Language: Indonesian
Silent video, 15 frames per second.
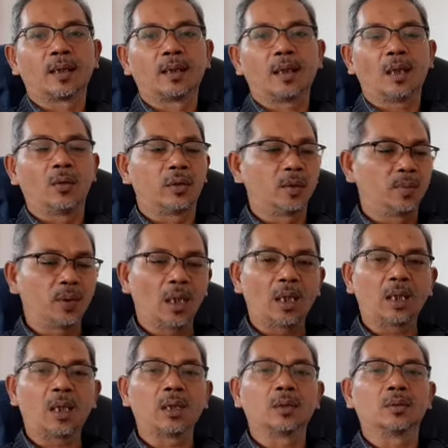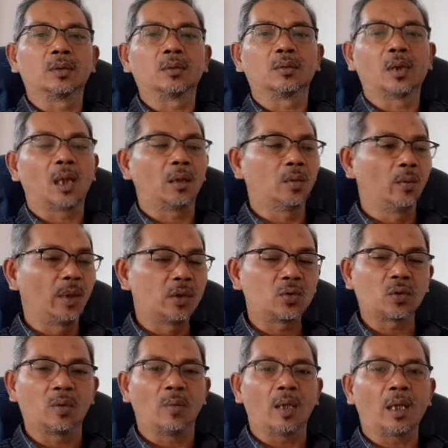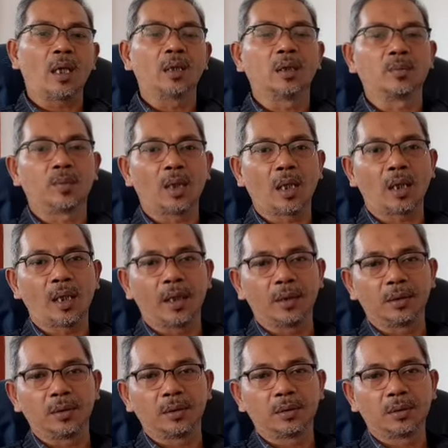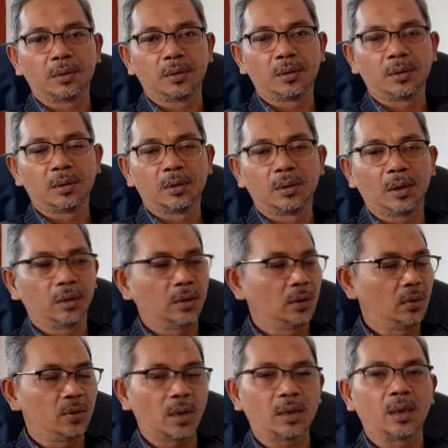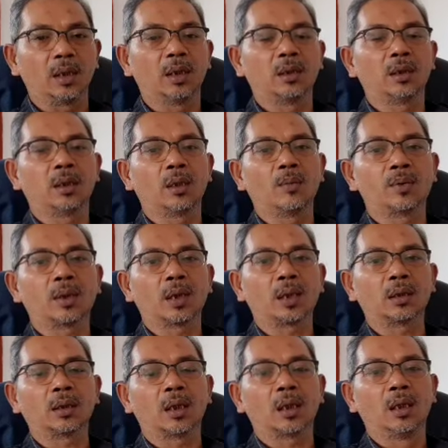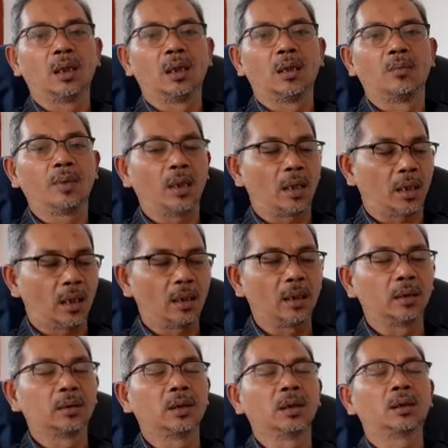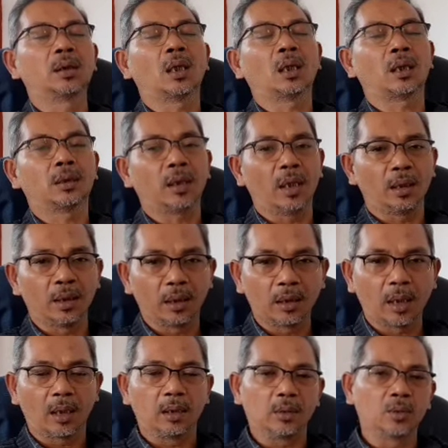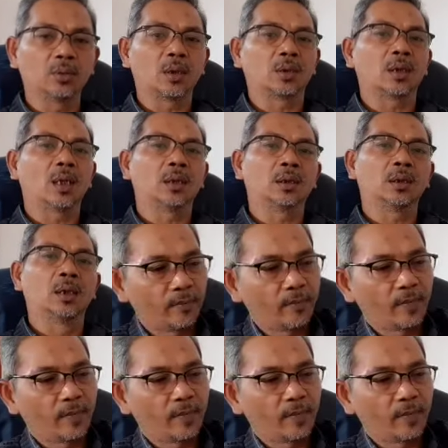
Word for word: Kalau dibiarkan, akan memicu kemarahan di pihak lain. Dan tentu saja ini tidak bisa kita biarkan dan tidak kita inginkan itu terjadi.